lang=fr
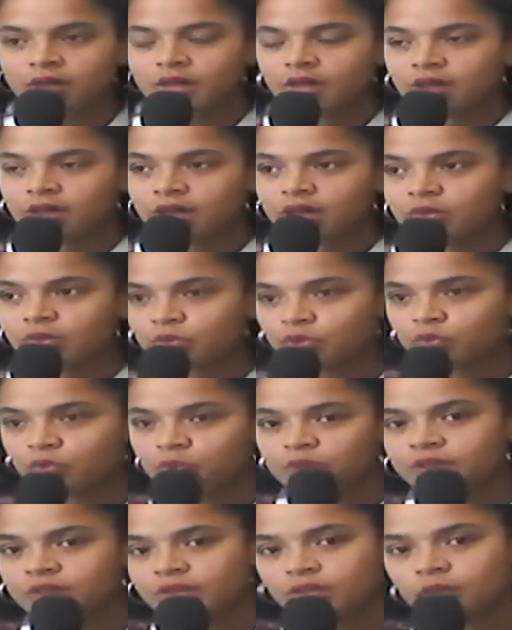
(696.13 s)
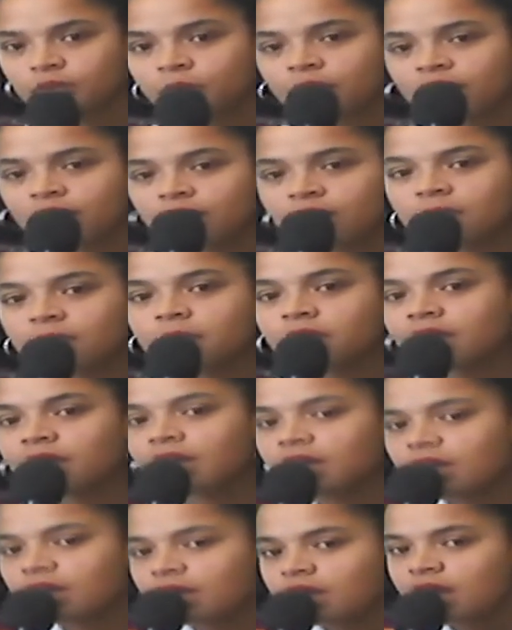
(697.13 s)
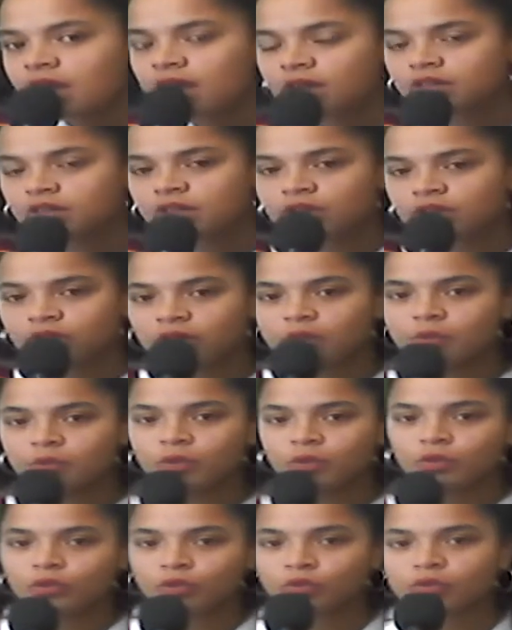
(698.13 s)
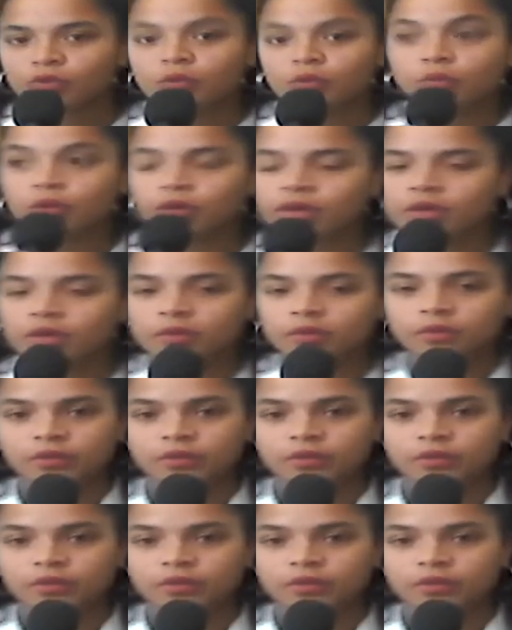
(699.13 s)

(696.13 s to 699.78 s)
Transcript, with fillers: Et je me suis posée sur mon canapé et là j'ai vraiment eu envie de pleurer.